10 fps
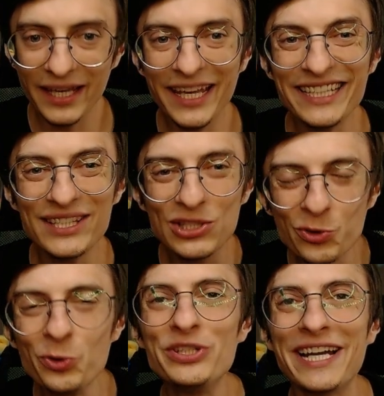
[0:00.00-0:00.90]
И
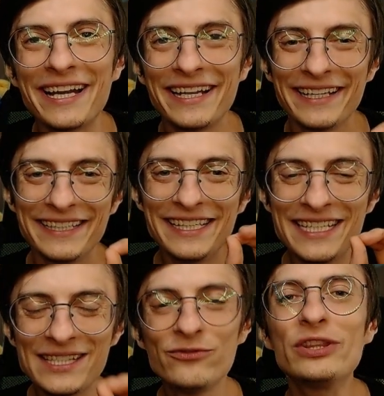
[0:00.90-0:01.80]
судя
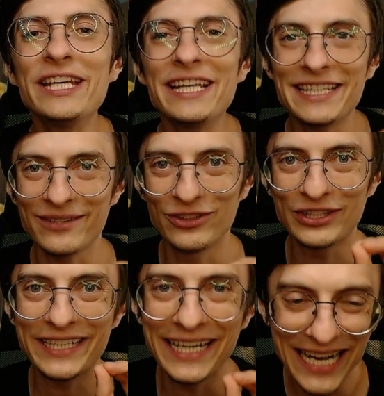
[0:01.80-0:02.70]
из вот этих
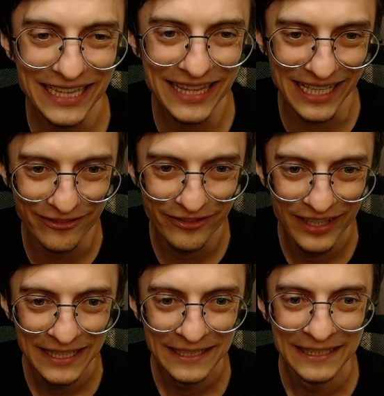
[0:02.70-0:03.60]
вот кадров,
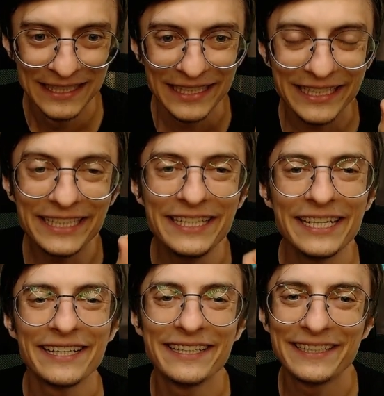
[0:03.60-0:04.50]

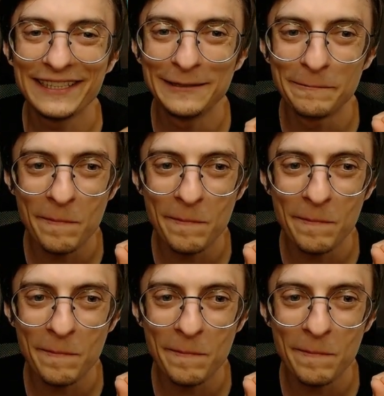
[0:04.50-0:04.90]
где